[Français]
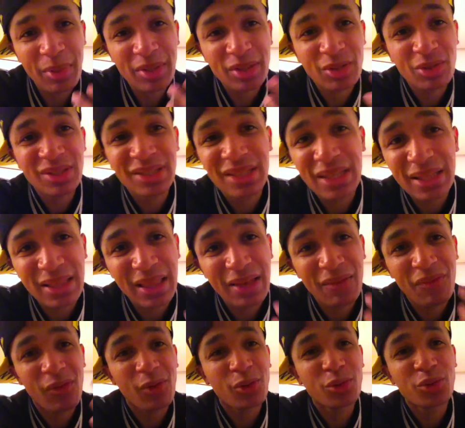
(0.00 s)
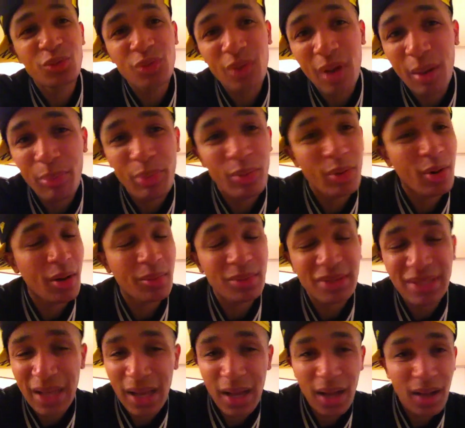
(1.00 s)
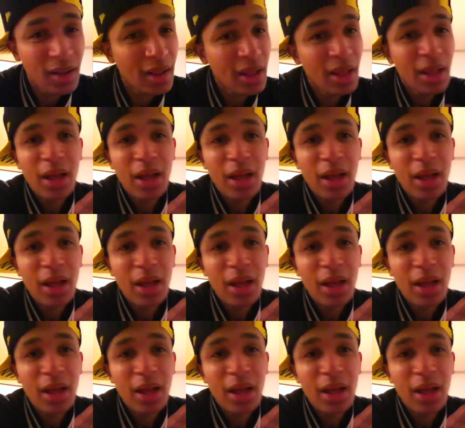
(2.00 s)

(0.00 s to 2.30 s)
parce que c'était vendu un peu comme ça,